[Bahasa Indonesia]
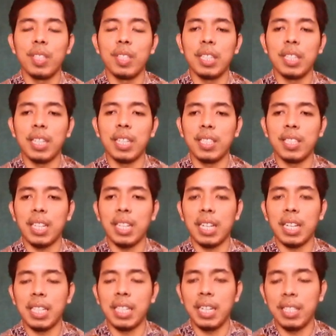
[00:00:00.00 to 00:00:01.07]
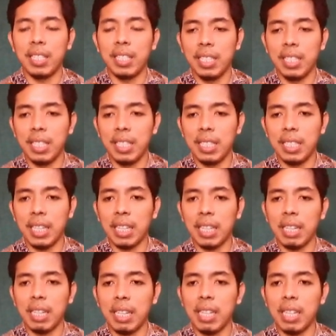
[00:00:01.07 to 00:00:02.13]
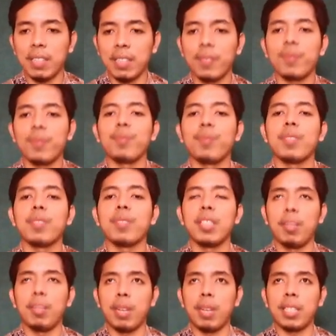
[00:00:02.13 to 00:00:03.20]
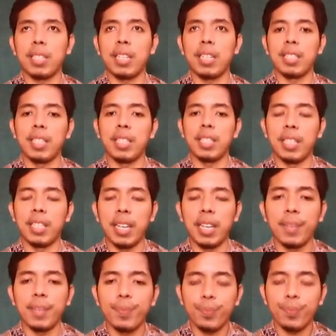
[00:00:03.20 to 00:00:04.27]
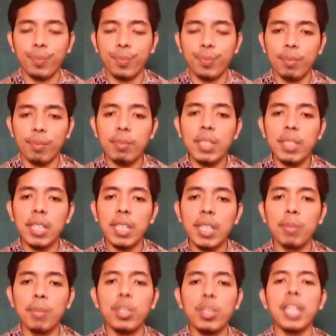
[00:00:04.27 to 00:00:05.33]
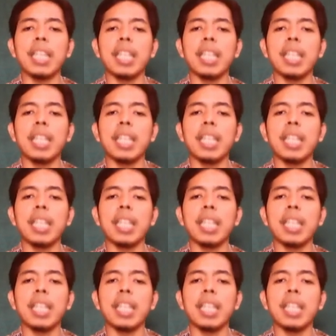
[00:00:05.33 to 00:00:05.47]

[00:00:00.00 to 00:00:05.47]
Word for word: nanti silakan ya dicatat dipelajari sendiri nah kemudian